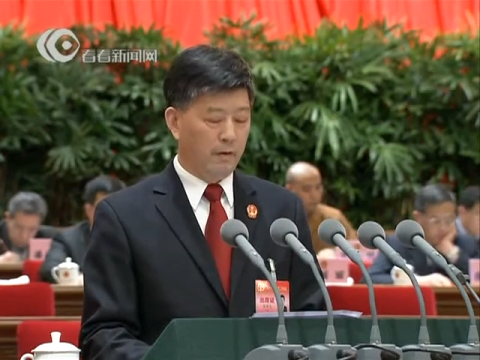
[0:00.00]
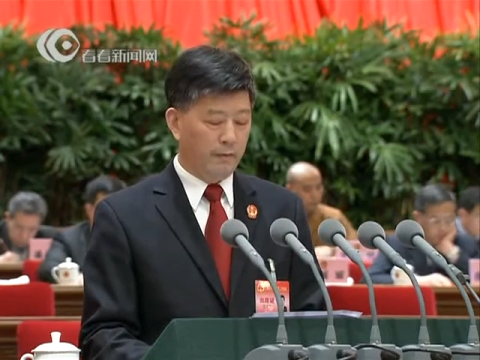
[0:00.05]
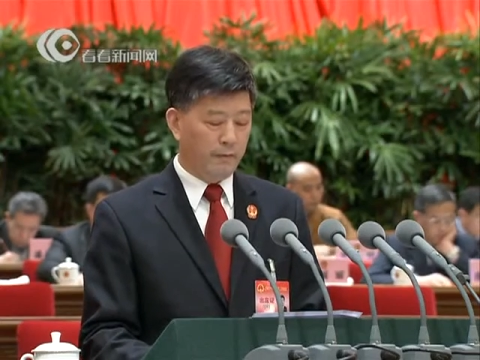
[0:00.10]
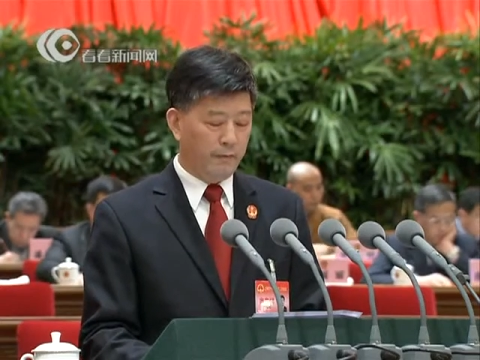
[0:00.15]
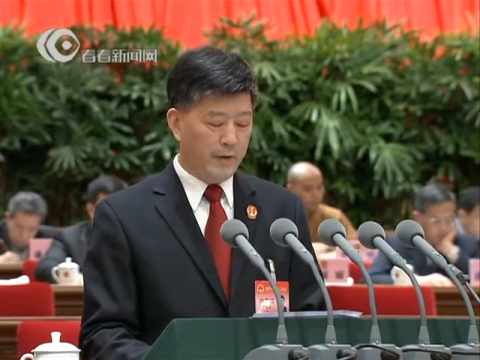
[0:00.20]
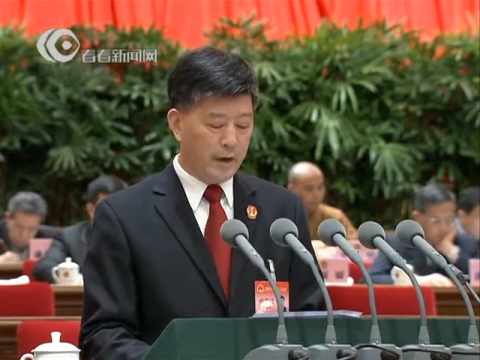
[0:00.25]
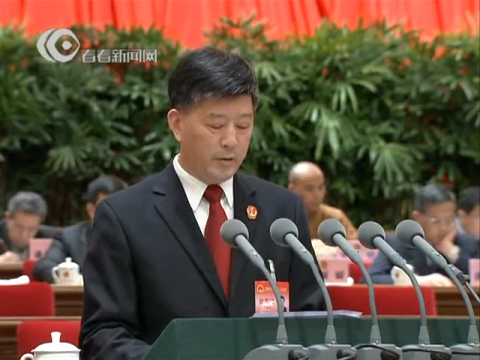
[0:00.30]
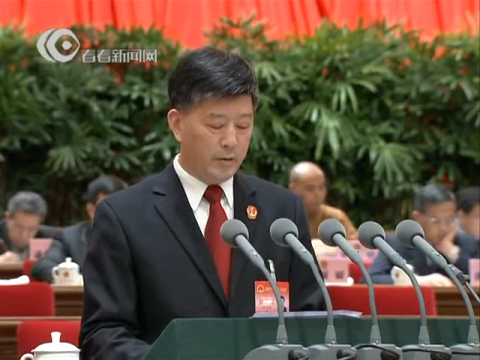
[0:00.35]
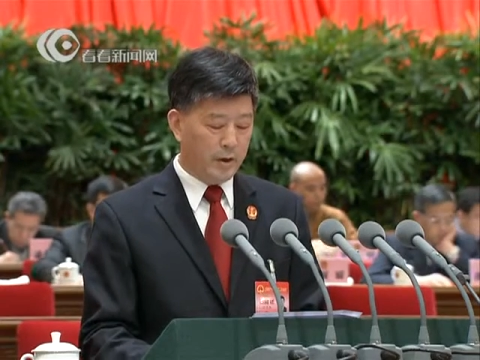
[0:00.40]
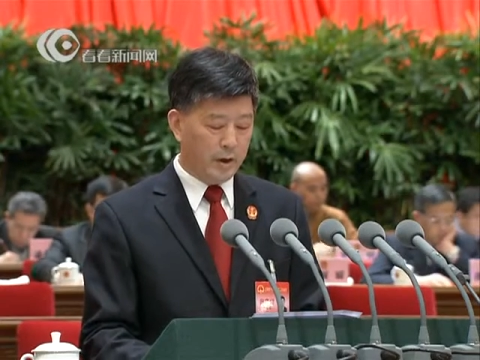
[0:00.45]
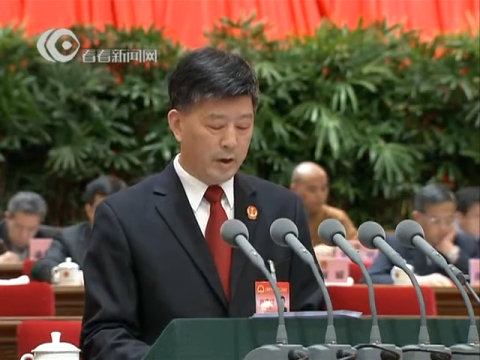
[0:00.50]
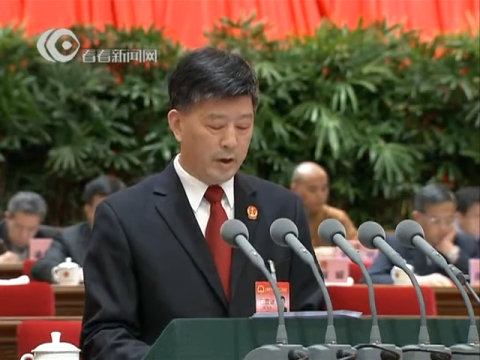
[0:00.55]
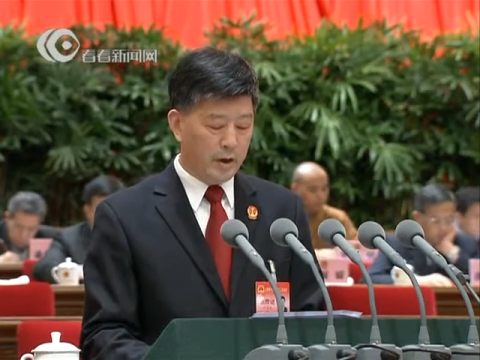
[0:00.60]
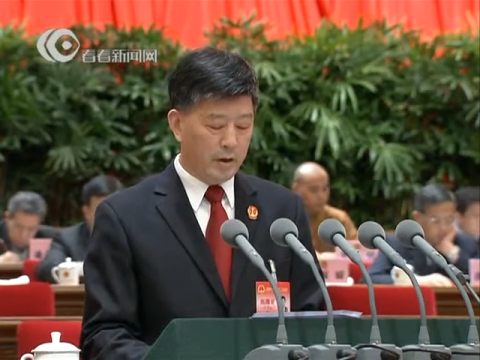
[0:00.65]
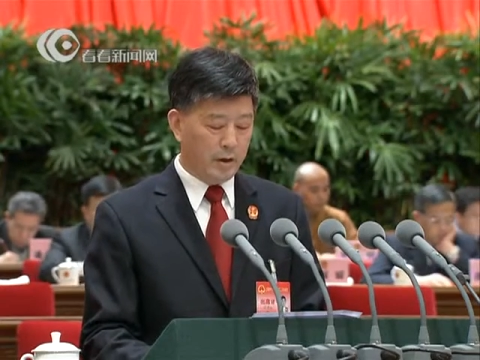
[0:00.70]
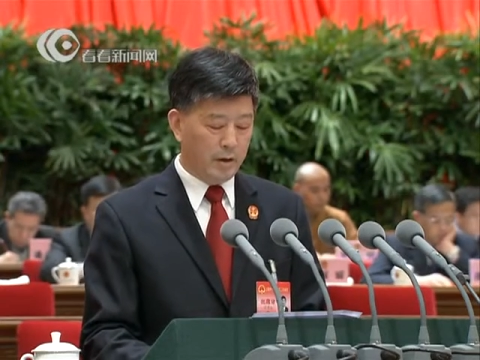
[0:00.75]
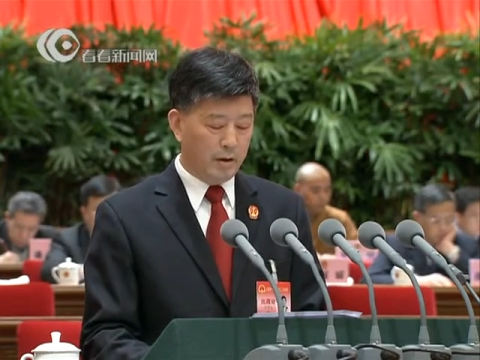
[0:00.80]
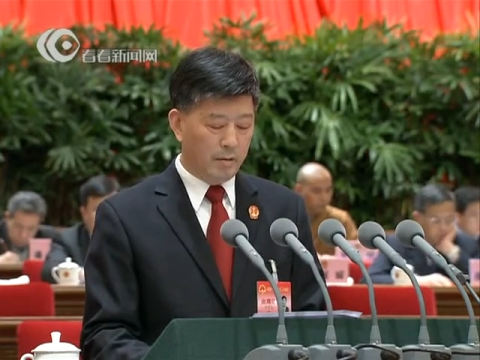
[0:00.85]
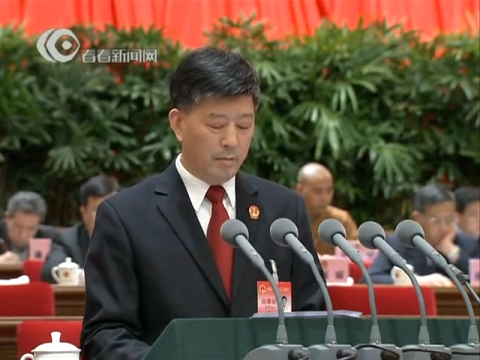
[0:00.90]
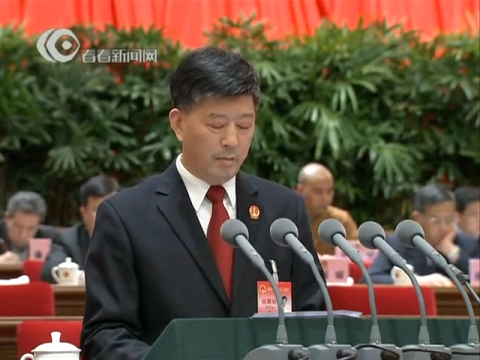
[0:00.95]
发挥
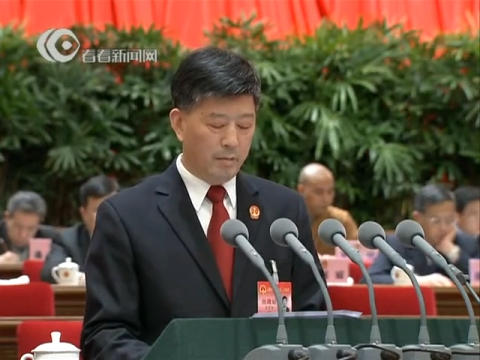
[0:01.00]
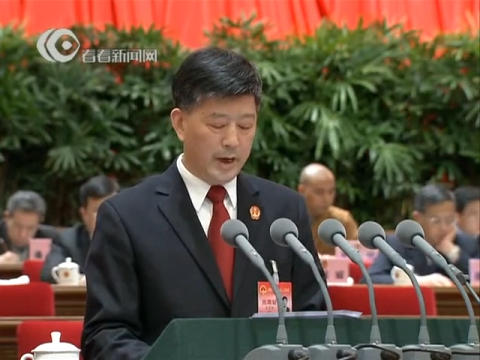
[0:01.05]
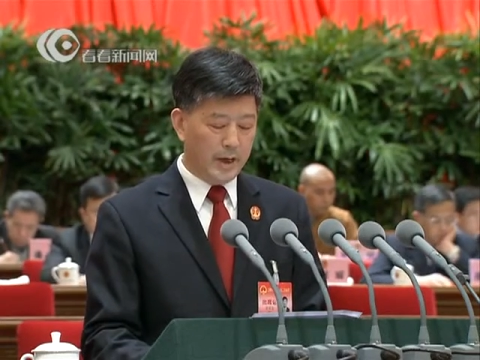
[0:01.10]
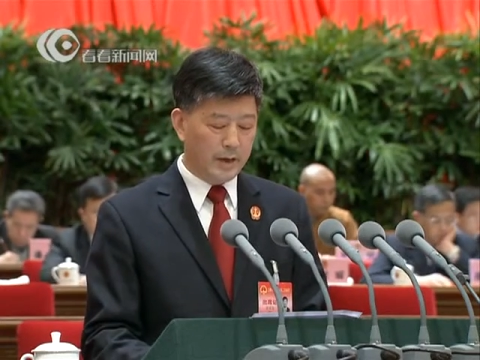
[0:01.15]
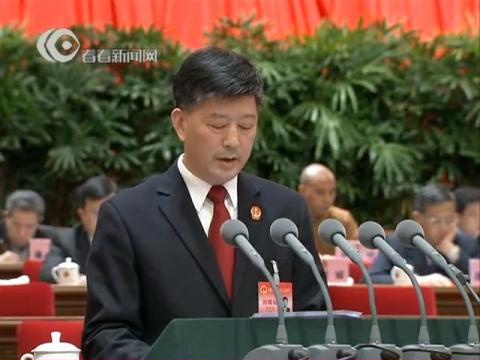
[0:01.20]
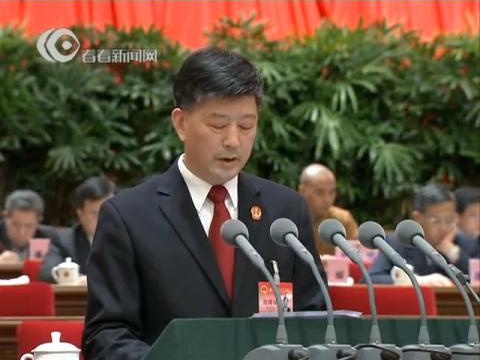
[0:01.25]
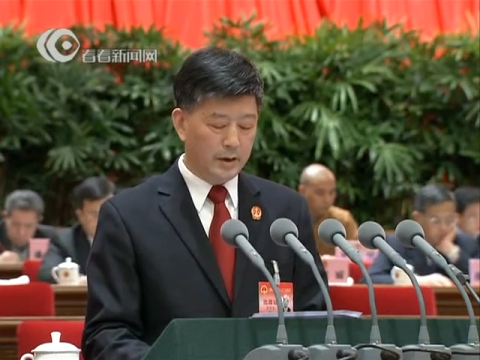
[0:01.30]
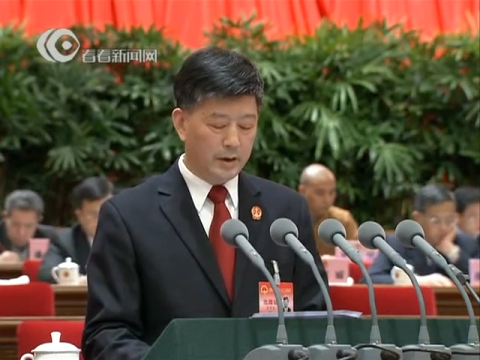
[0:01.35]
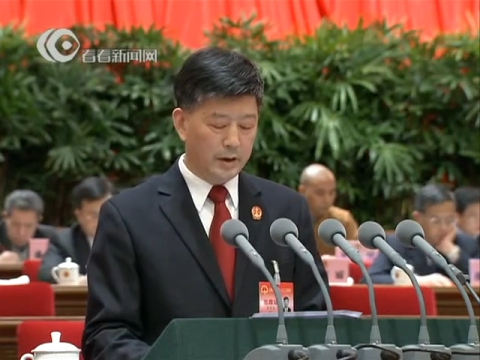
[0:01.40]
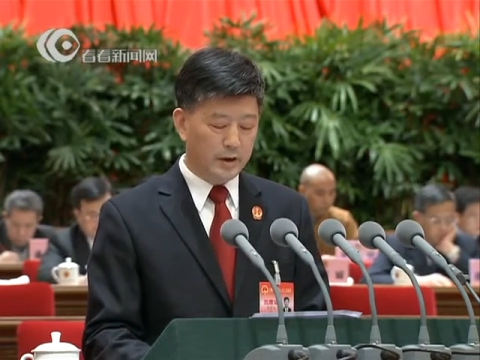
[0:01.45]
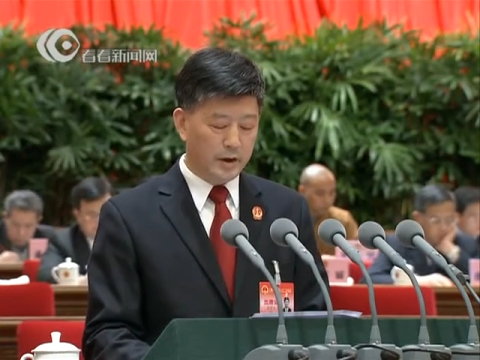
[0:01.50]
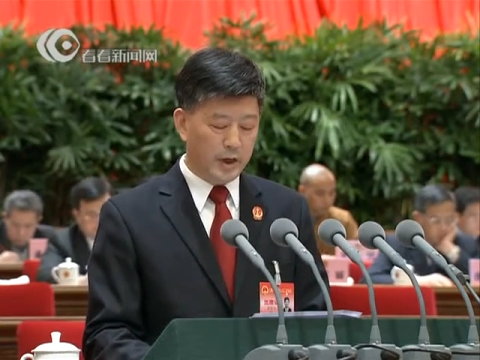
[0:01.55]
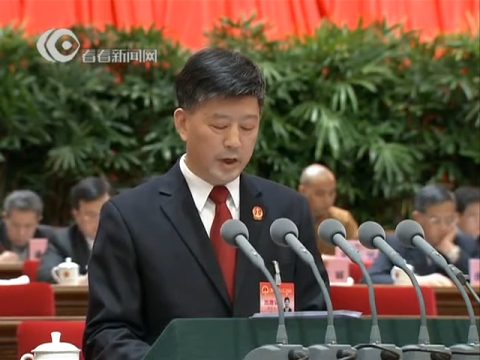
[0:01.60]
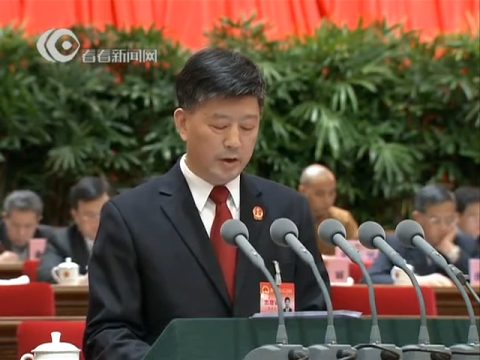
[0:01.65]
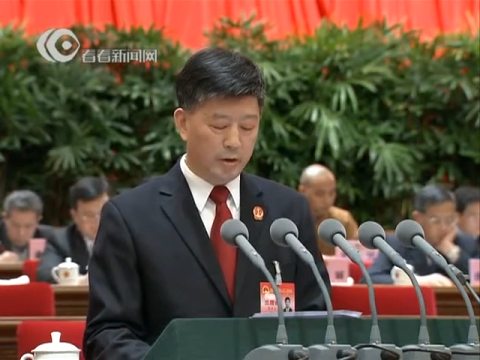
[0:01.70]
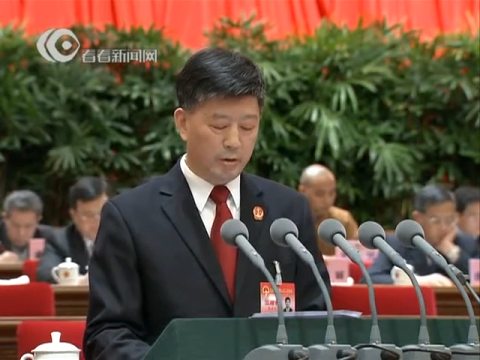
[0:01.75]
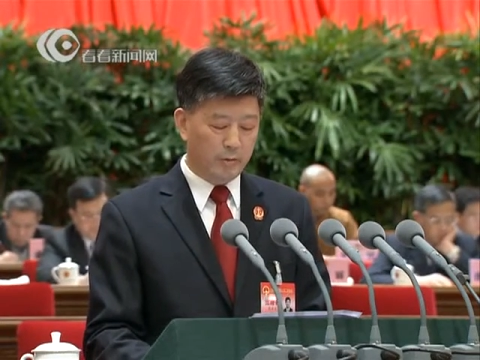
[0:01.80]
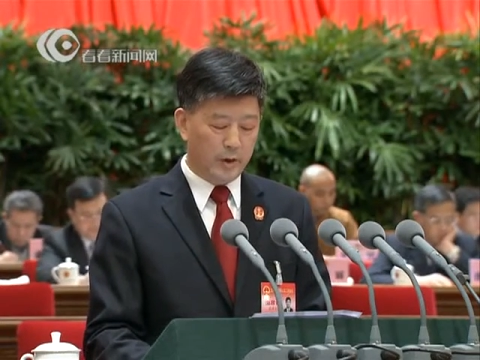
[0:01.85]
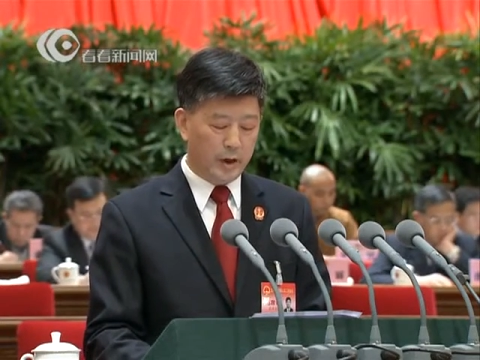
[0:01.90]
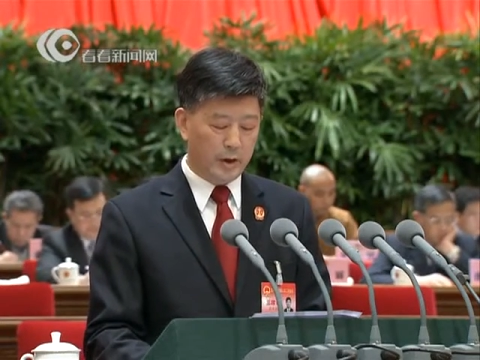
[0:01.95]
好班子的
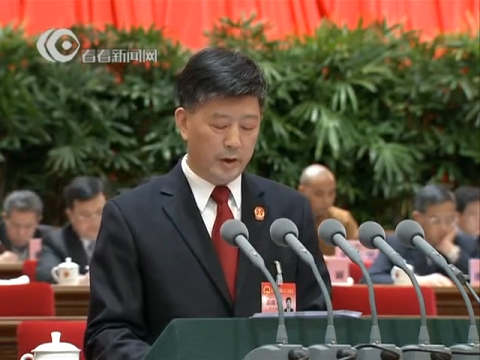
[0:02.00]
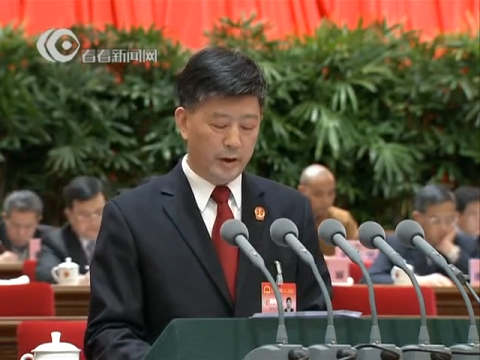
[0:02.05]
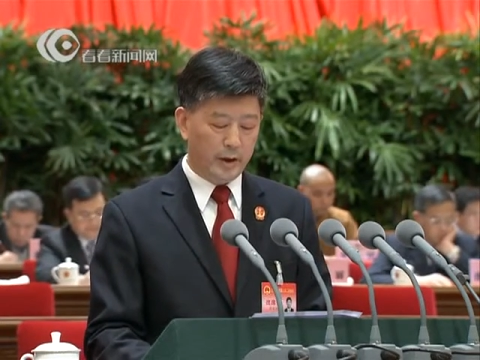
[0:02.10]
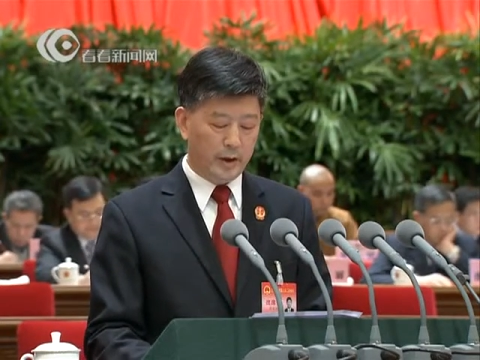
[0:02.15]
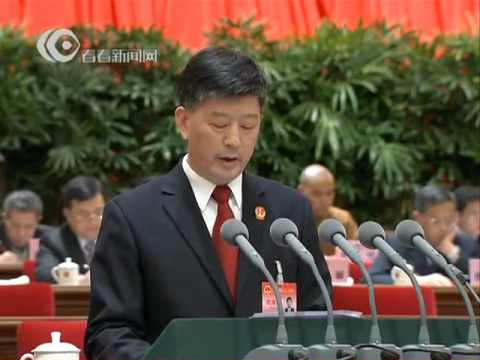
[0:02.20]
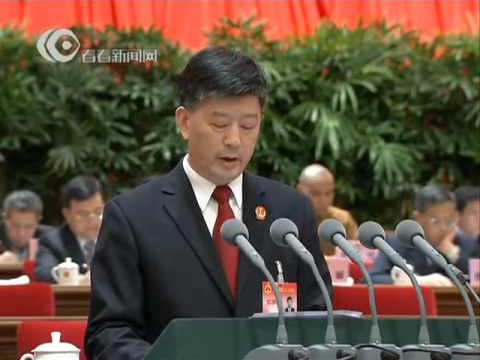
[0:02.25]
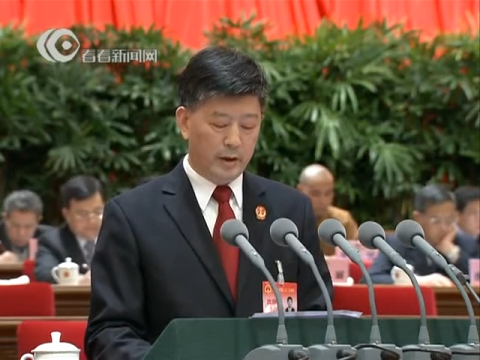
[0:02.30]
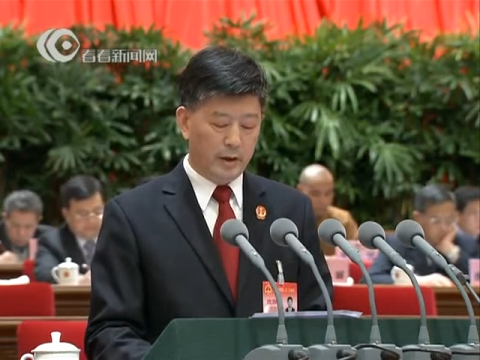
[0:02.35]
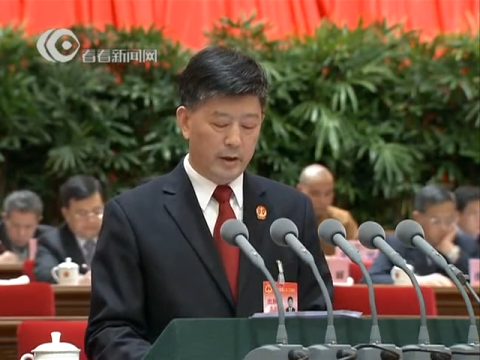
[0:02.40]
战斗堡垒